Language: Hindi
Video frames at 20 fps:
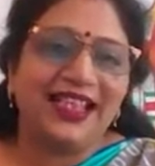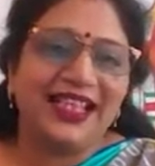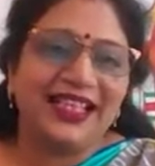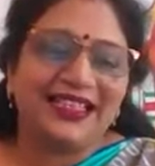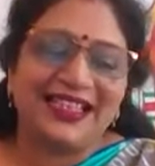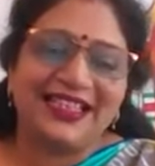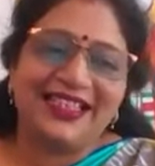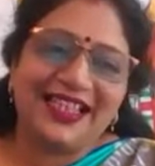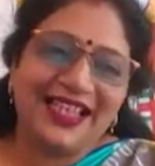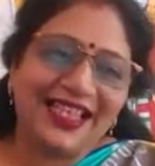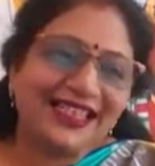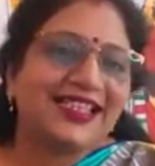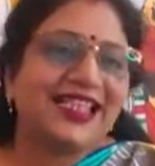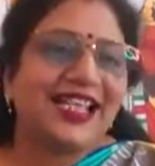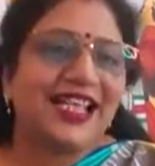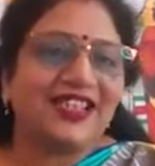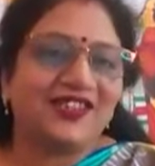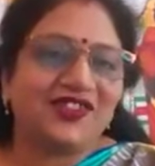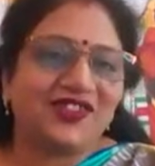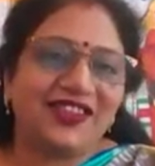एज ए गेस्ट
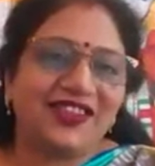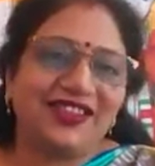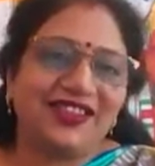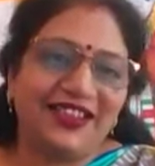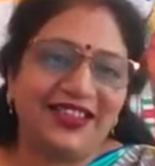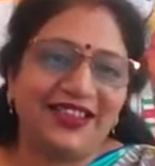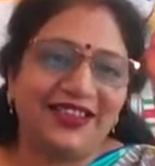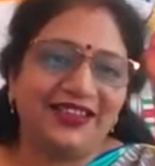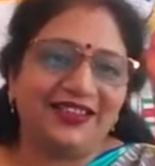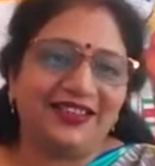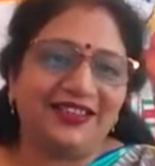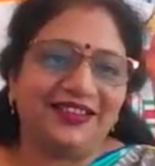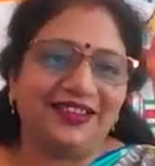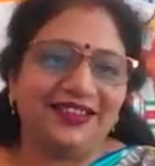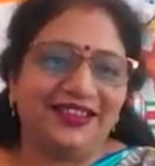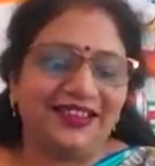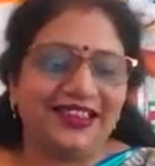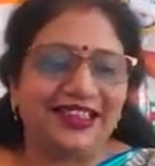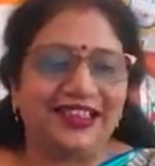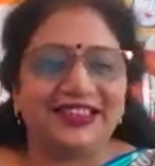लेक्चरर गई
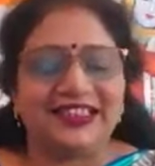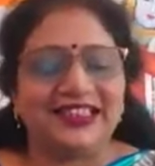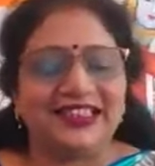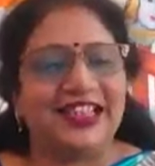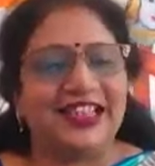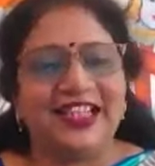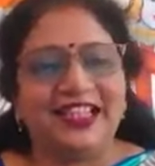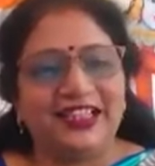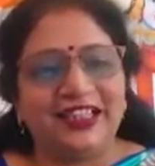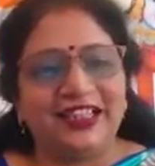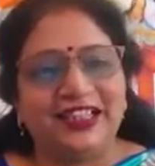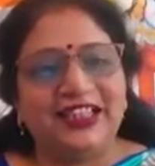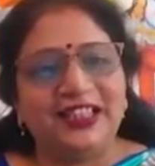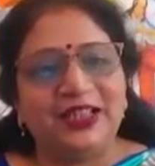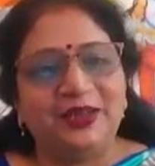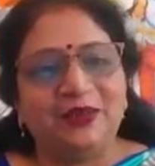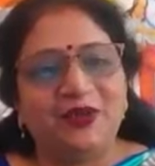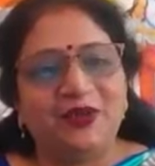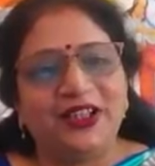ये सिखाने के लिए